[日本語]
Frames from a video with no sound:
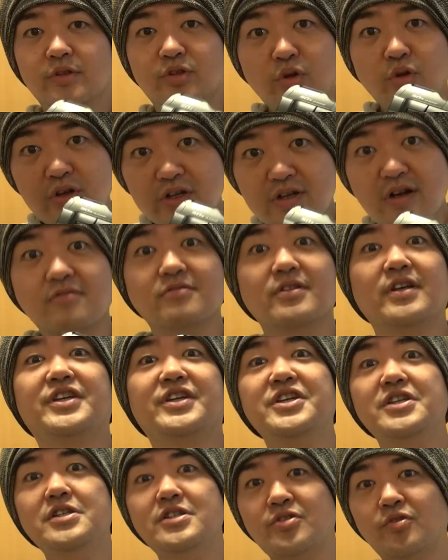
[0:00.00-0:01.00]
とにかくね、
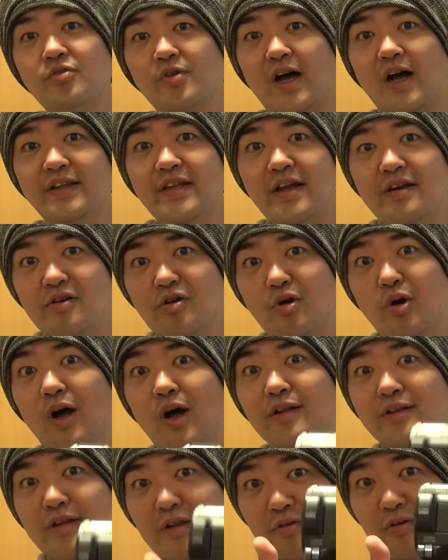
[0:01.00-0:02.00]
近所の家電量
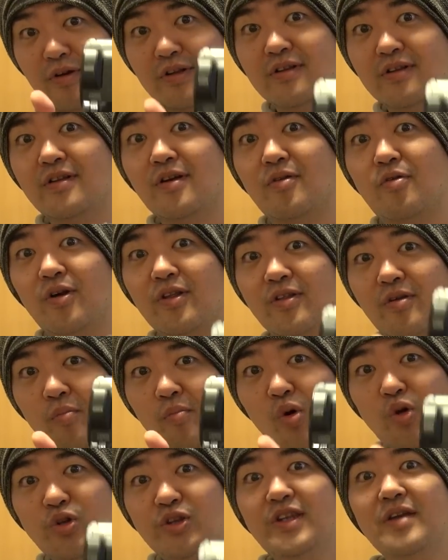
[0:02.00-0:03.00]
販店とかでね、これね、
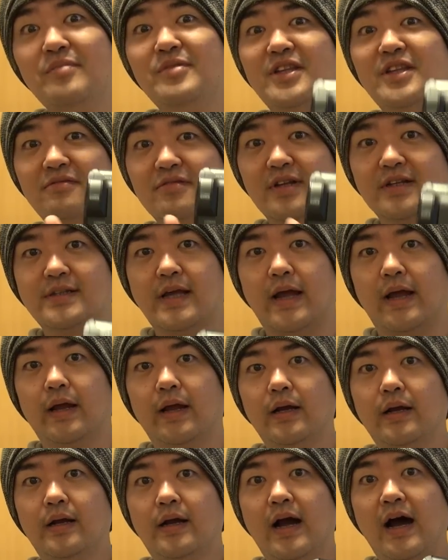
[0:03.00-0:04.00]
持ってみてください。